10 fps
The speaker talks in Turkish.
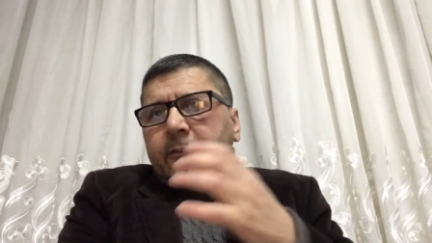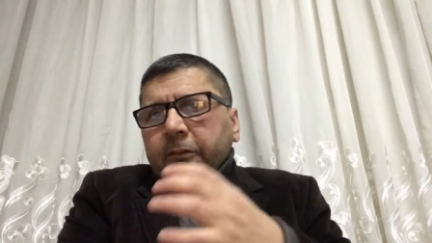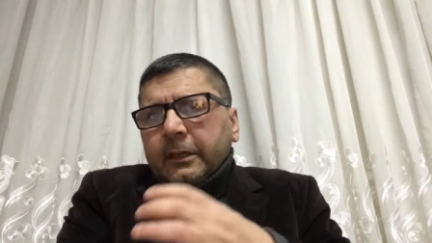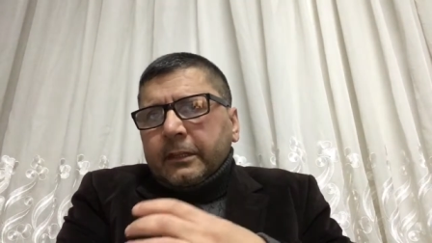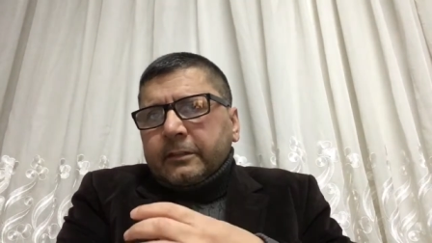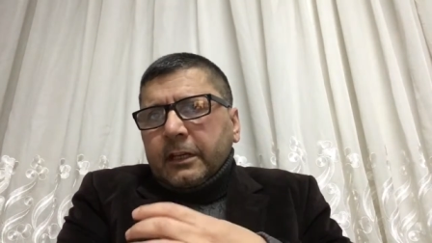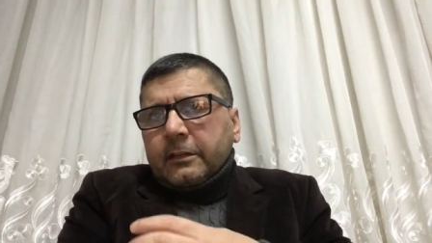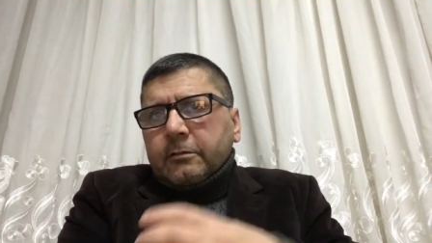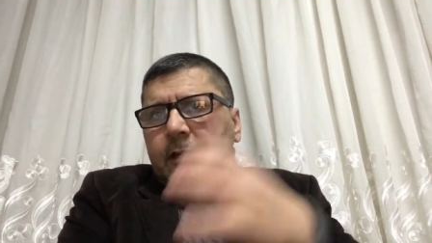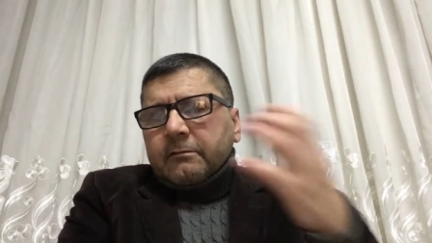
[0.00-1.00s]

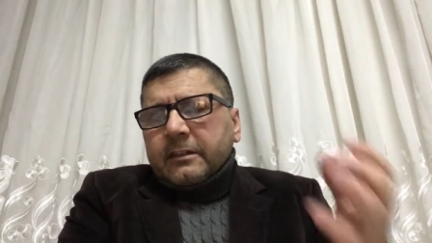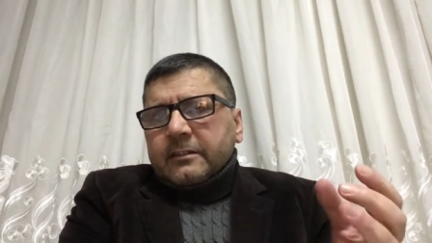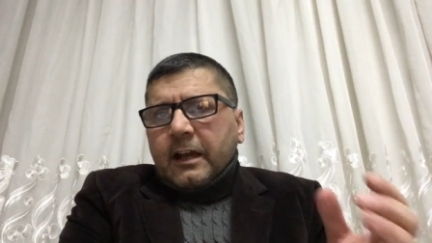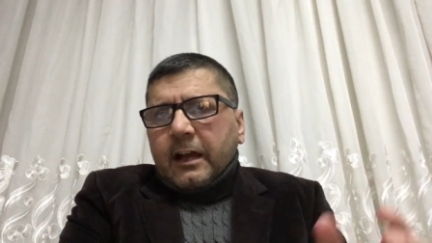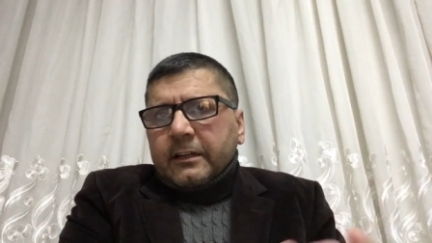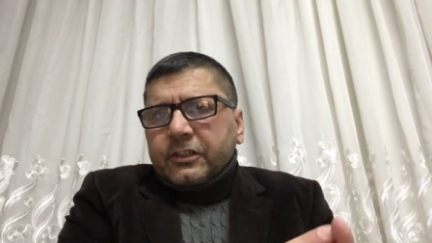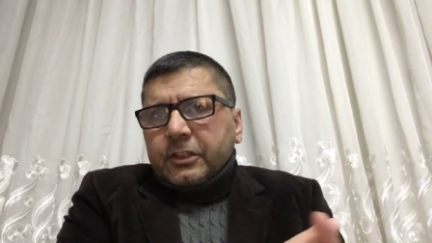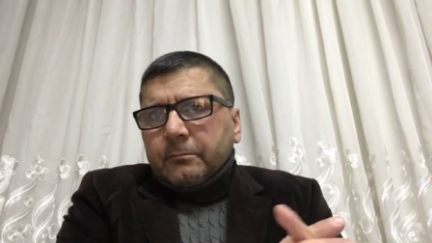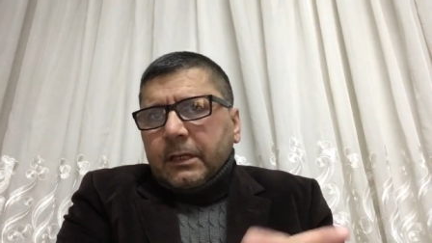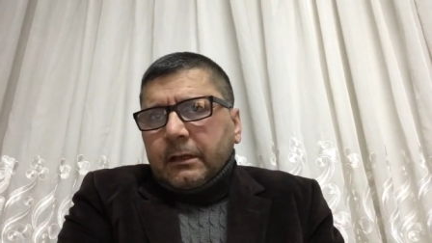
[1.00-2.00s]
entelektüel ve ziyali
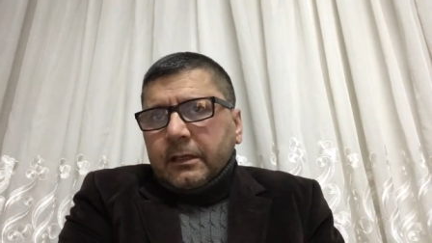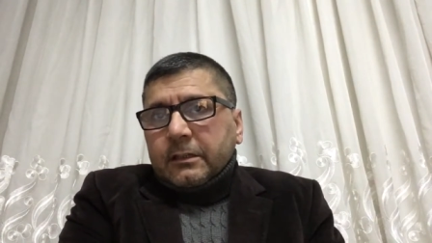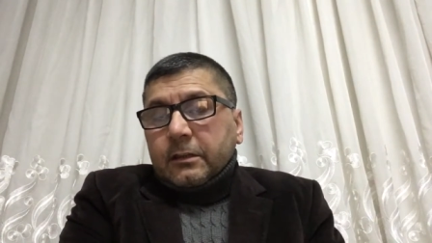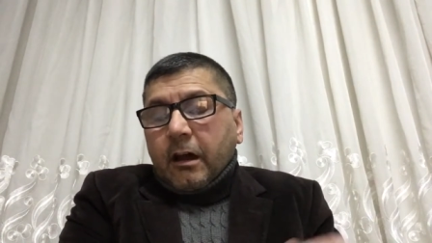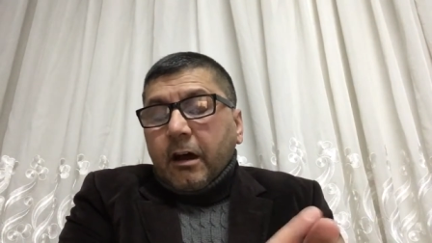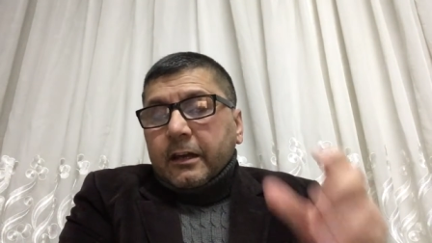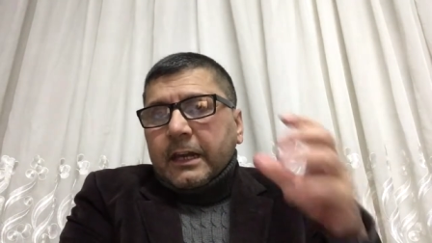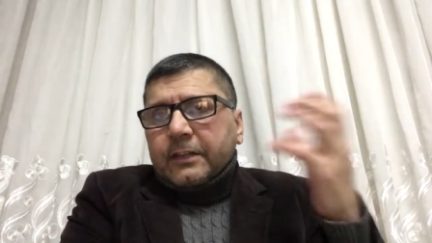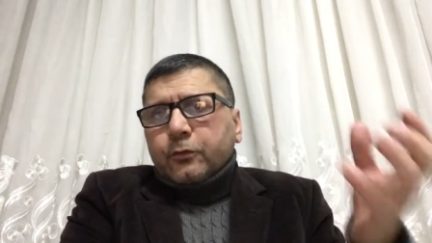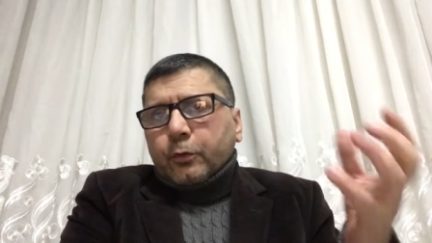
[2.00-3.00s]
kimliğinin daha
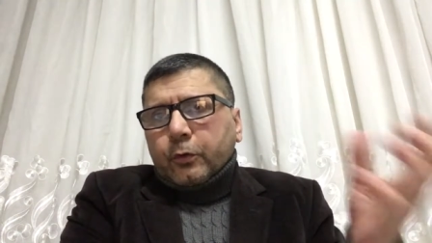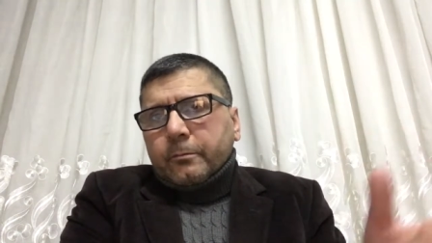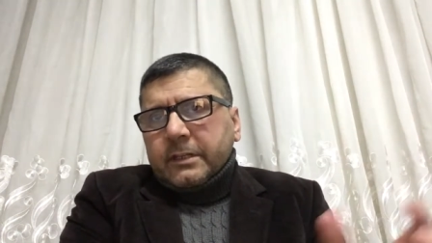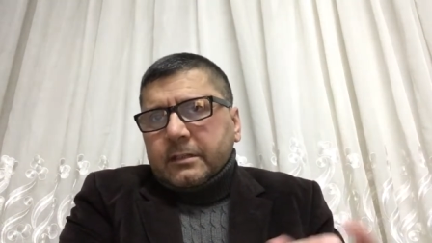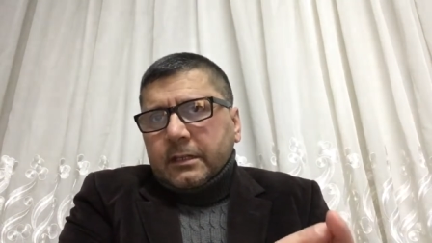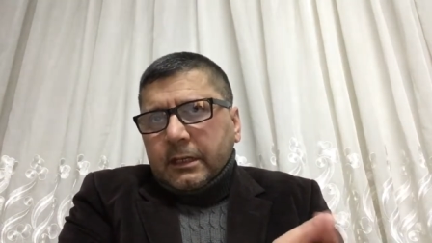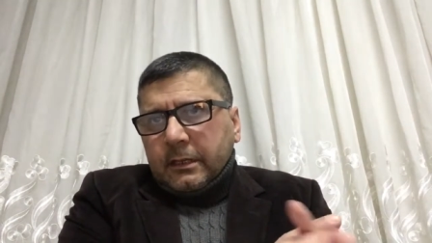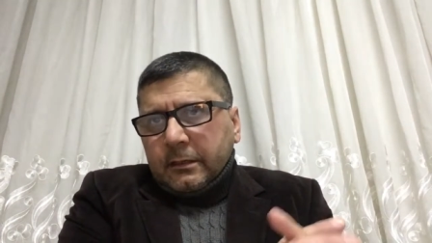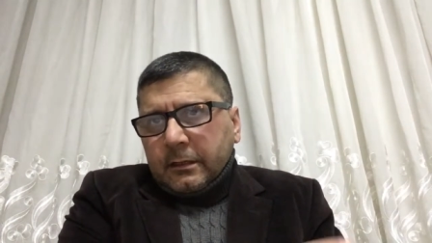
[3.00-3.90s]
net görmesini